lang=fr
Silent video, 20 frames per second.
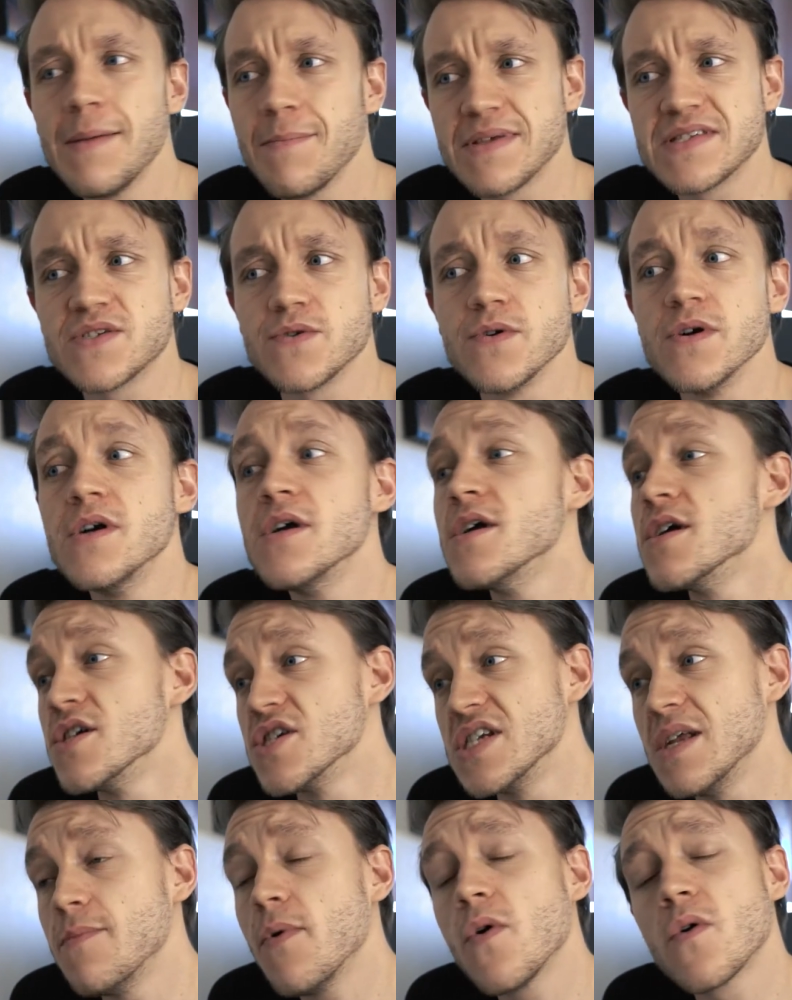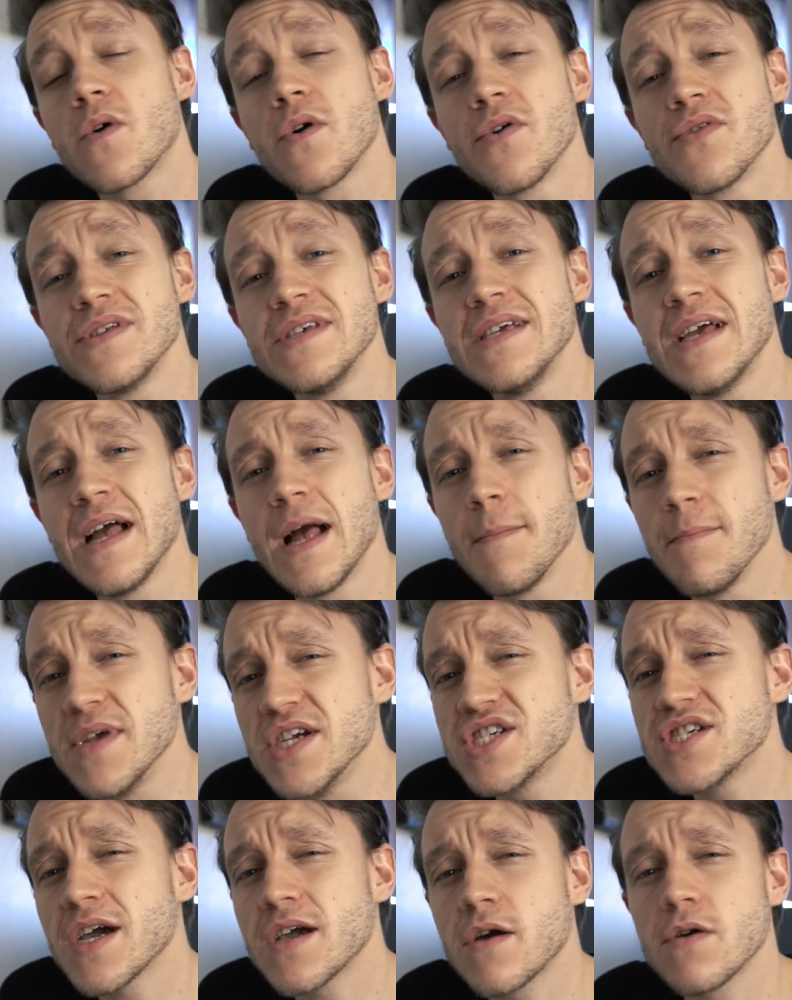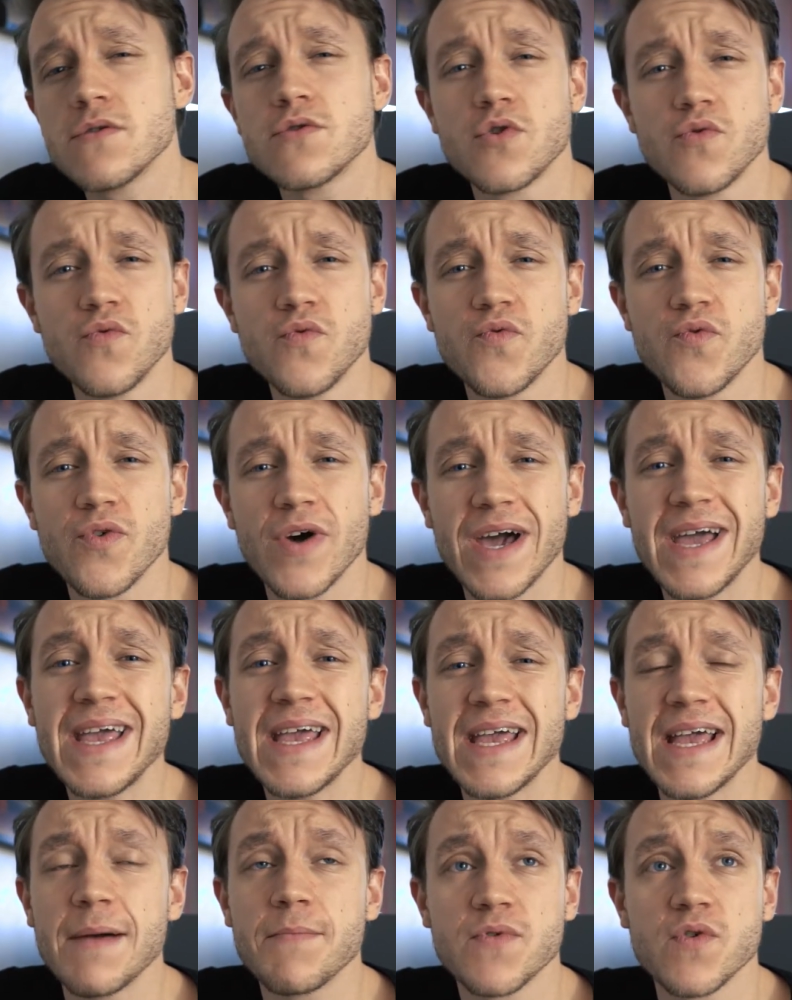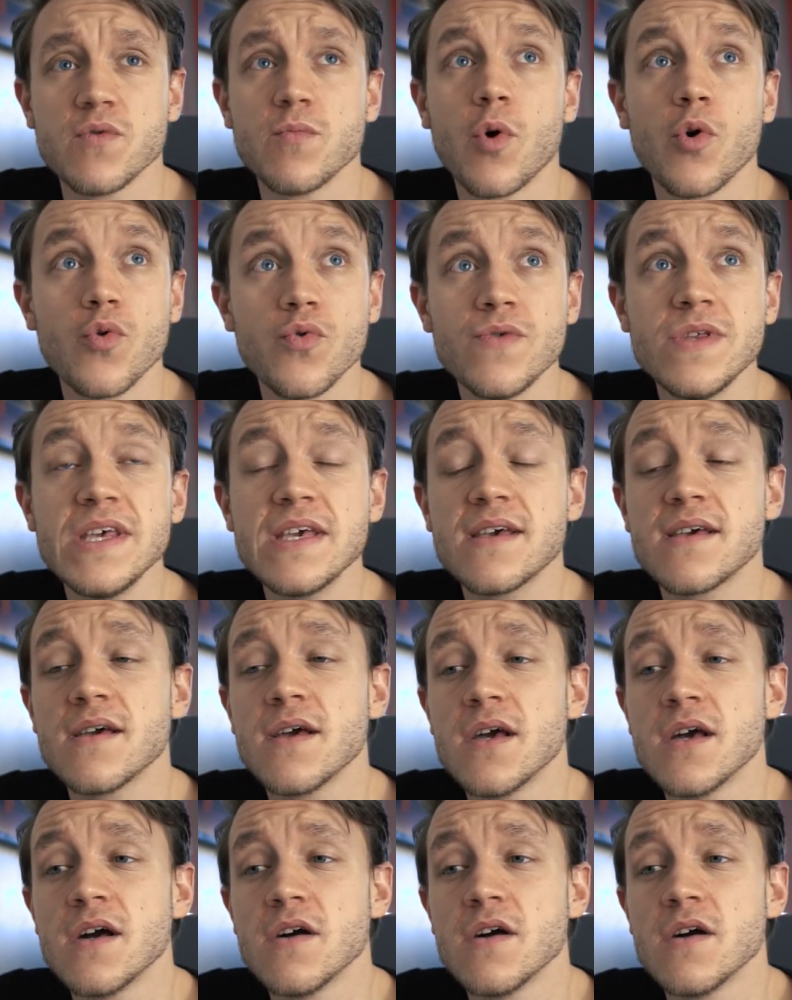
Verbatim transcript: Parce que je ne l'ai pas encore dit, mais chaque run que vous ferez est absolument unique